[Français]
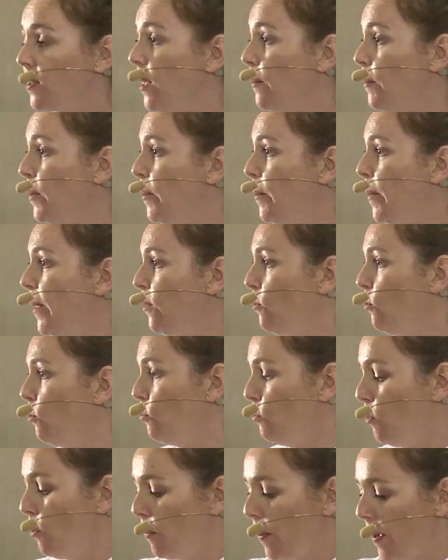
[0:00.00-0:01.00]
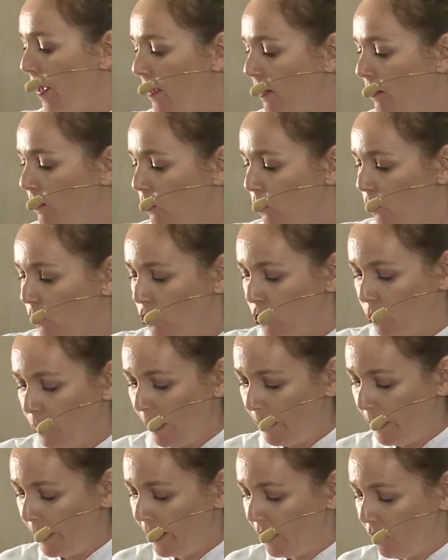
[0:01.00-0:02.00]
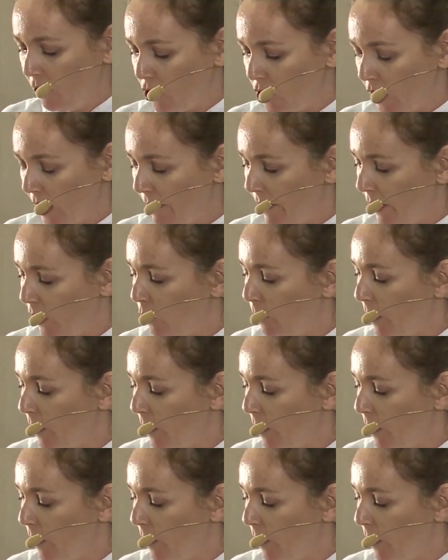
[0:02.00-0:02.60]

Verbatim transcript: imbibé donc mon pain, donc ou ma brioche avec le